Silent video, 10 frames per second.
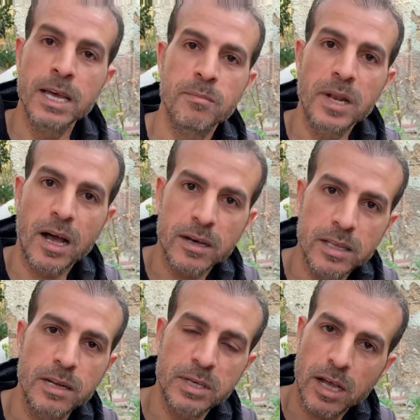
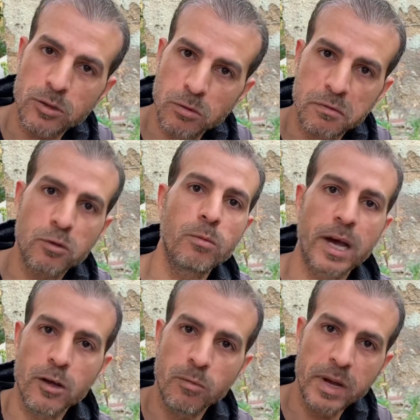ملعقتين بيتحطوا في كوب
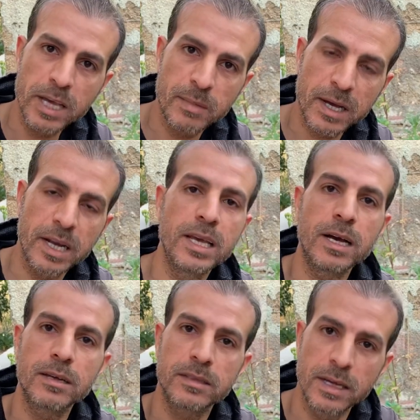عليهم ميه
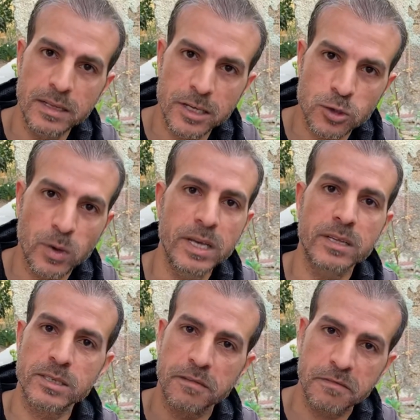مغليه تهدى شويه
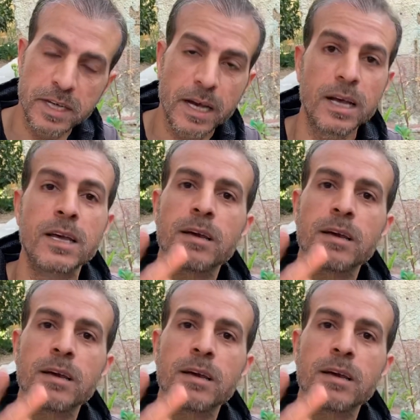نصفيها